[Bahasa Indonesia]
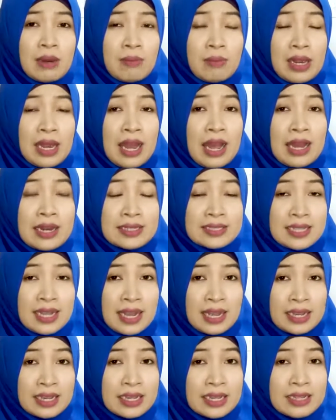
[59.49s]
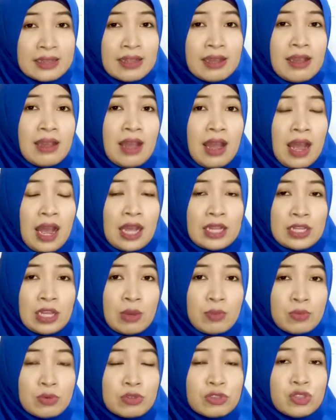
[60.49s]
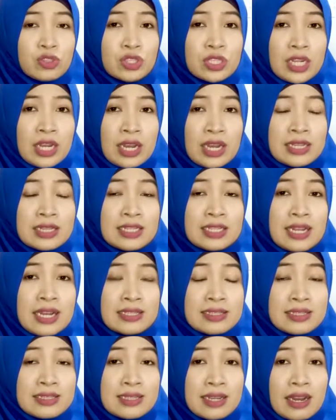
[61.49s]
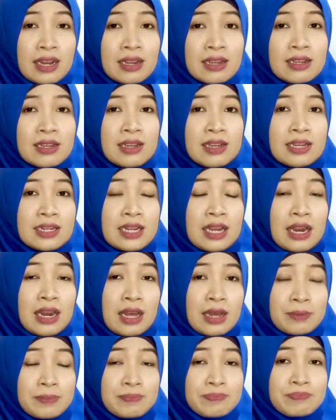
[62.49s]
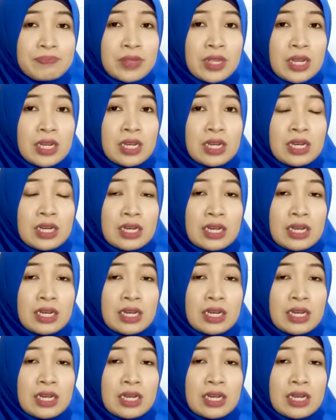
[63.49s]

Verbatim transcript: menahan sakit, ataupun juga tidak sedang dalam e,